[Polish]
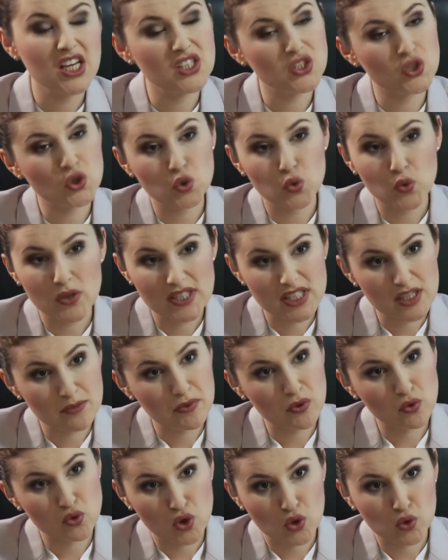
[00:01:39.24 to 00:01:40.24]
Sytuacja
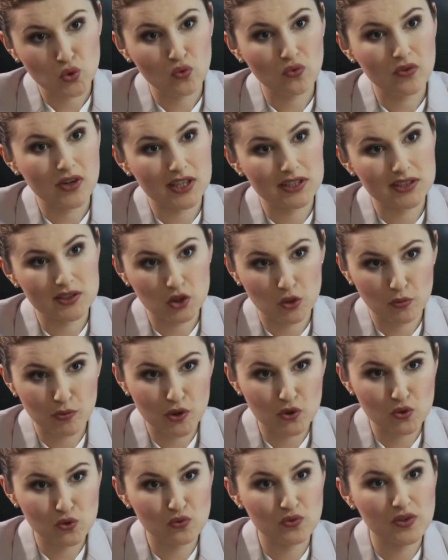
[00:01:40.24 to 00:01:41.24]
małżonków
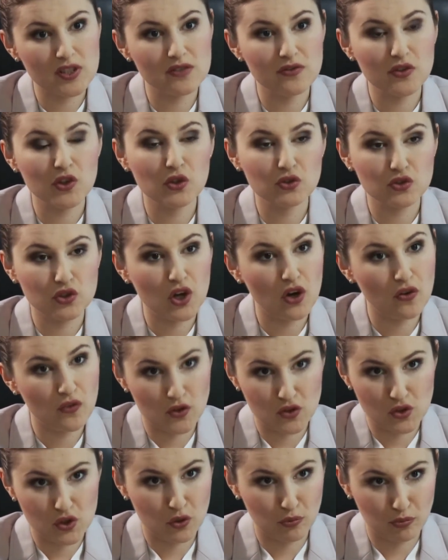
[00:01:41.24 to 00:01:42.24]
kredytobiorców jest
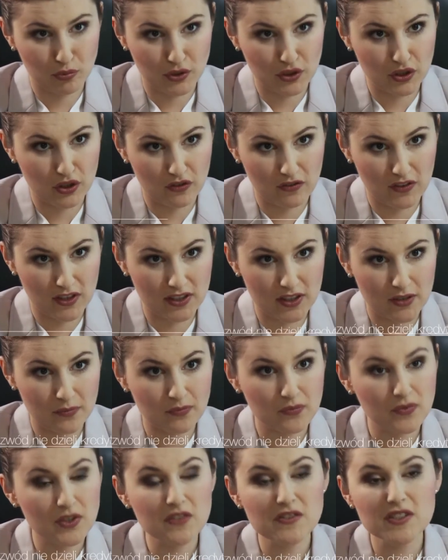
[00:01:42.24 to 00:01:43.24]
wyjątkowo skomplikowana.
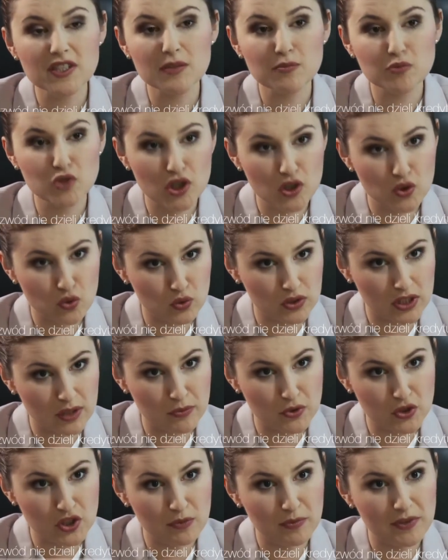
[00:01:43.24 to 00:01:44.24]
Nie widzę przeszkód,
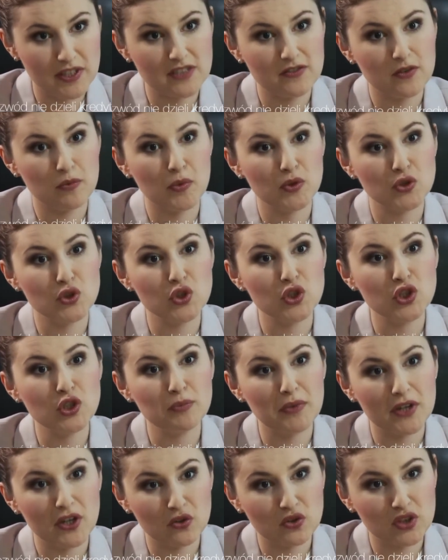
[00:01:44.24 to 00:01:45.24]
abyście Państwo podzielili
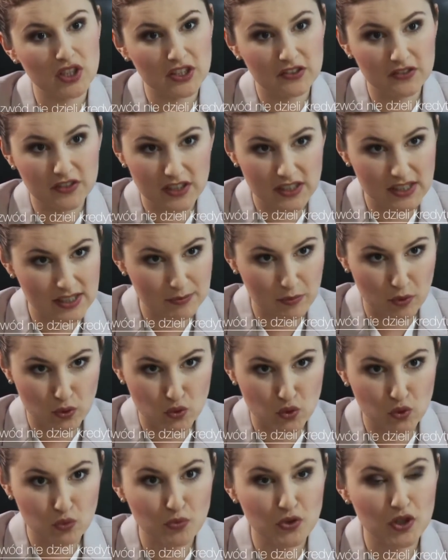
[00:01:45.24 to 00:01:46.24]
majątek w ten
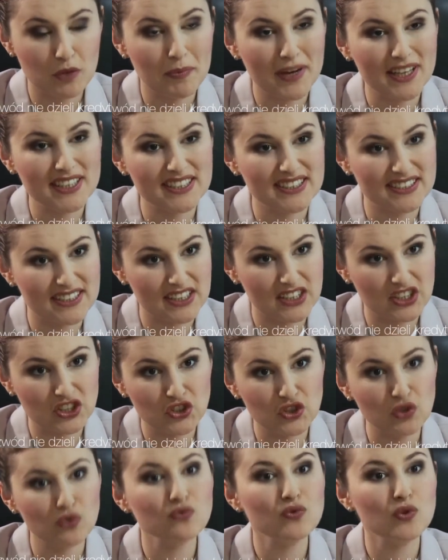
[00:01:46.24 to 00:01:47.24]
sposób, że Pani stanie
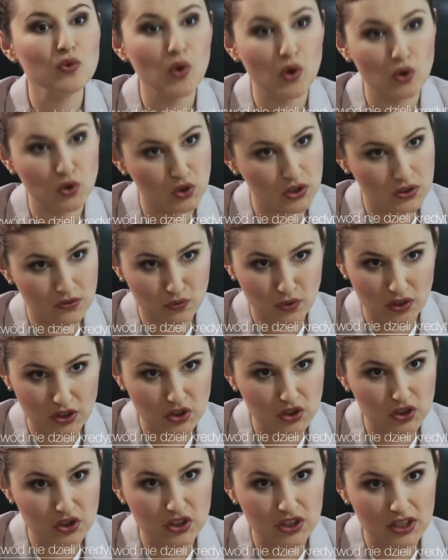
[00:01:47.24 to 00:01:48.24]
się wyłącznym
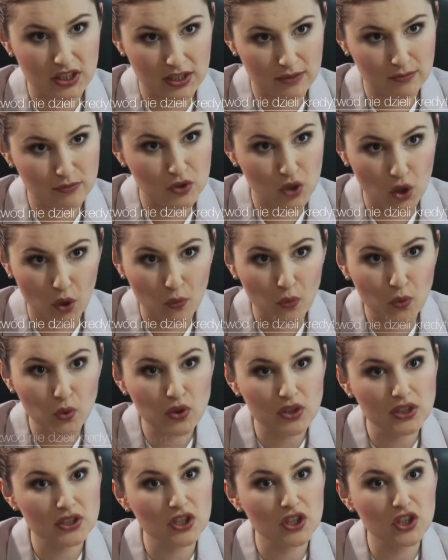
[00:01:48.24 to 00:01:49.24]
właścicielem domu
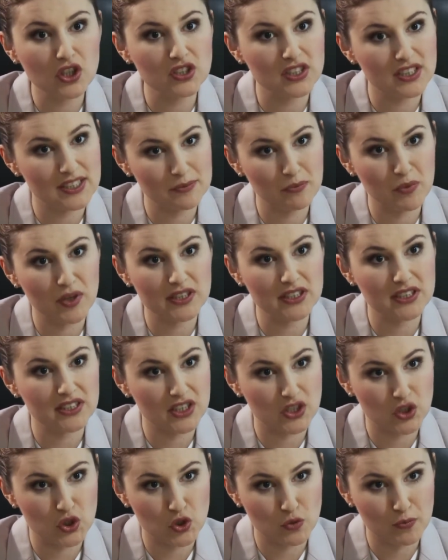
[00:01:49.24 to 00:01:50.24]
i dokona spłaty
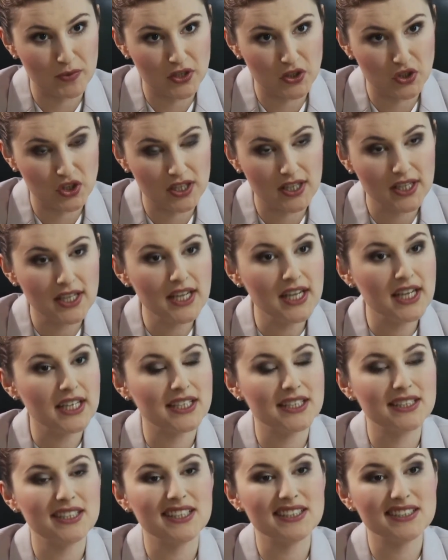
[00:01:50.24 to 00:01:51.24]
na rzecz męża.
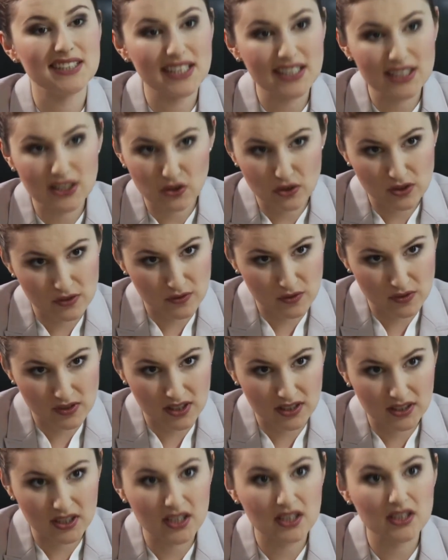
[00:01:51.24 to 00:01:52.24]
Jednak takie
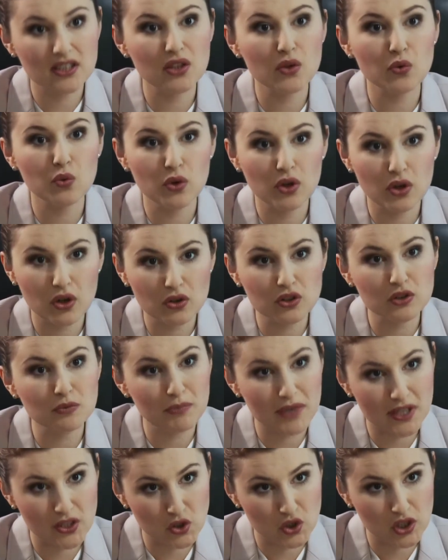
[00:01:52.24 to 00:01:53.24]
rozwiązanie nie uchroni
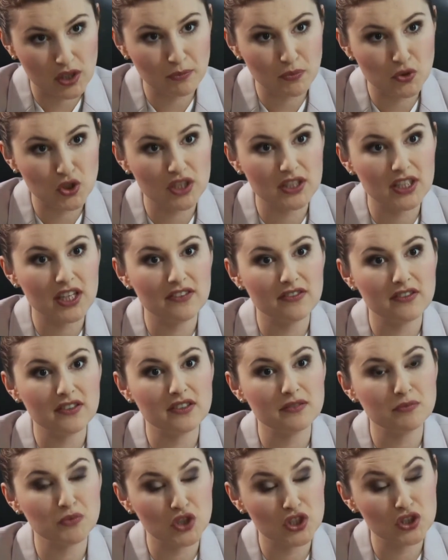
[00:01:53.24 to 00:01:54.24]
męża przed,
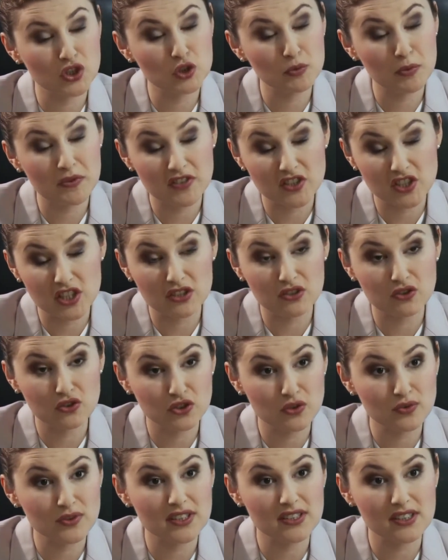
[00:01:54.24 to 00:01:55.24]
przed
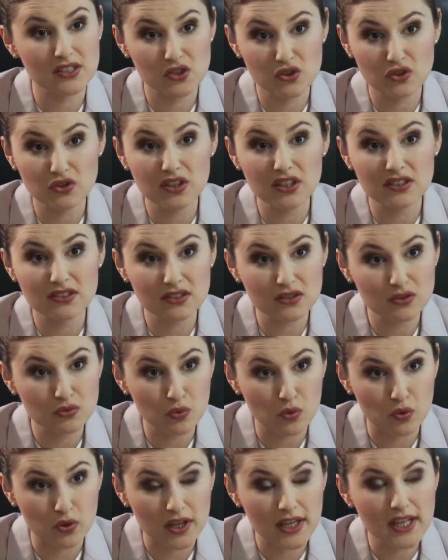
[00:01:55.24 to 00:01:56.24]
odpowiedzialnością za zaciągnięty
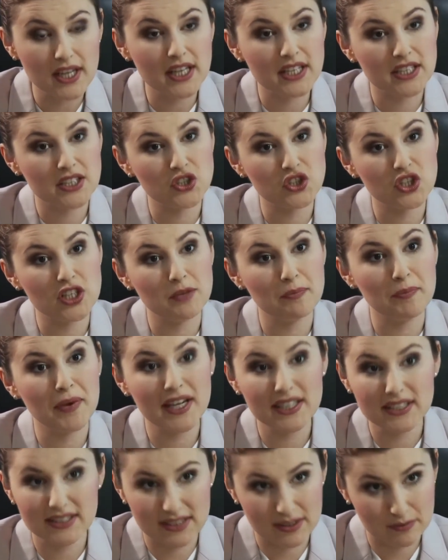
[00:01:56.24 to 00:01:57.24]
dług. Jeżeli
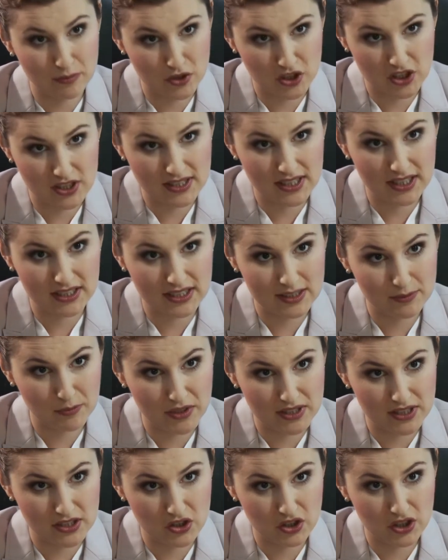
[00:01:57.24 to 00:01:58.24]
Pani zaprzestanie
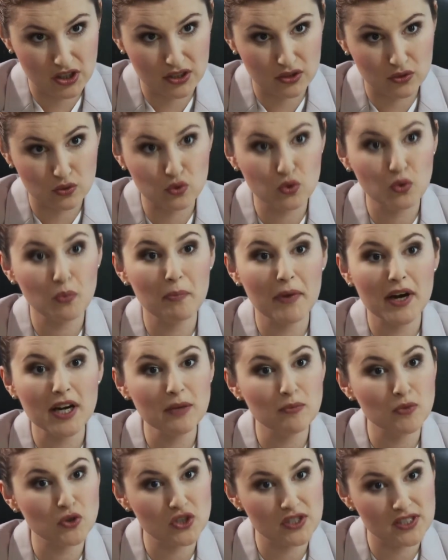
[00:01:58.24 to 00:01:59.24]
spłacać kredytu,
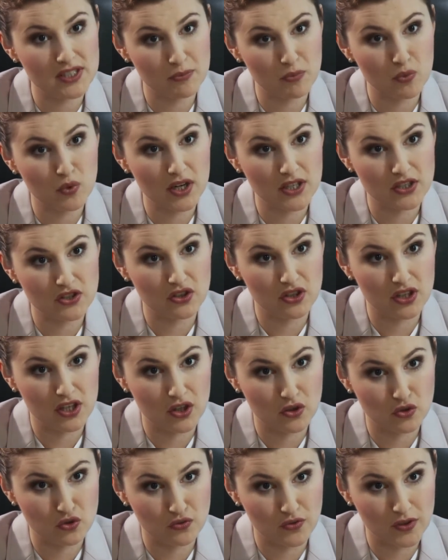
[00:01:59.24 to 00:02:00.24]
bank może zapukać do
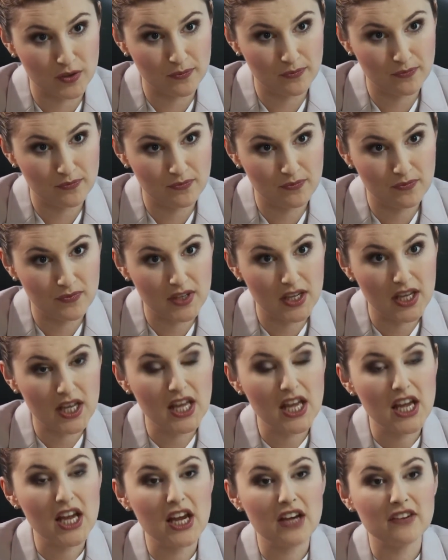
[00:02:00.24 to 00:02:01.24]
jego drzwi
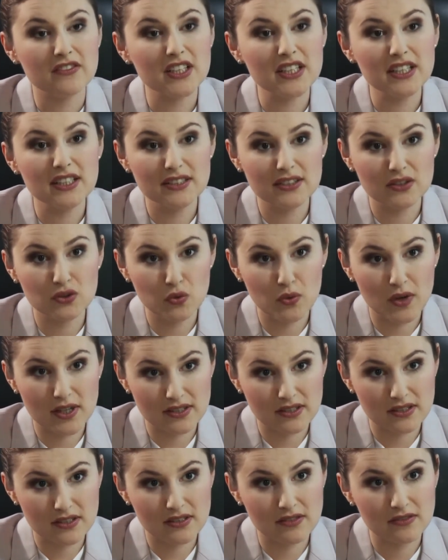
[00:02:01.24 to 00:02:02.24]
takiej
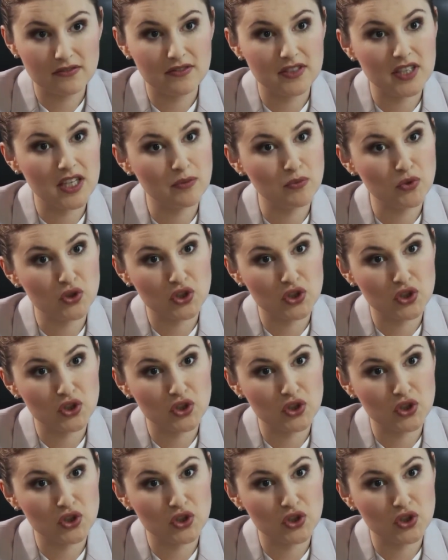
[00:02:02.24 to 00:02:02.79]
sytuacji wydaje mi